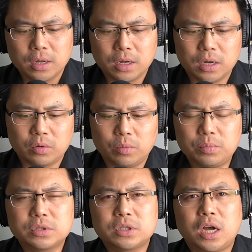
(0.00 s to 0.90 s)
呃，我们
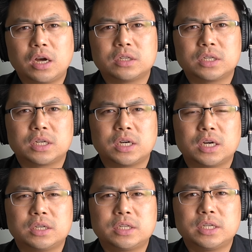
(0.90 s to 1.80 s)
不知道这
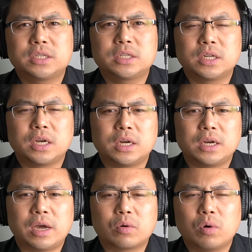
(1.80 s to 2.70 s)
个这一次的
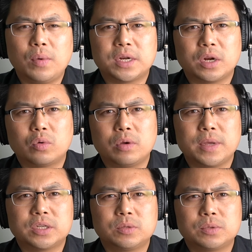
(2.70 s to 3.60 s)
两国外长的会
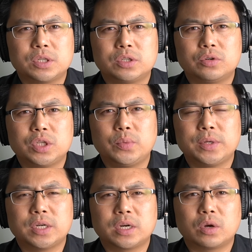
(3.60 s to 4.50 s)
面是不是就意味
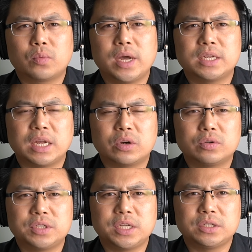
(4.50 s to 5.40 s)
着很快能够
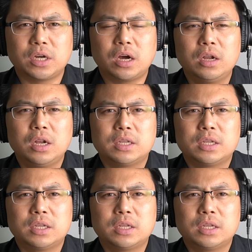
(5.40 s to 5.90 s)
建交。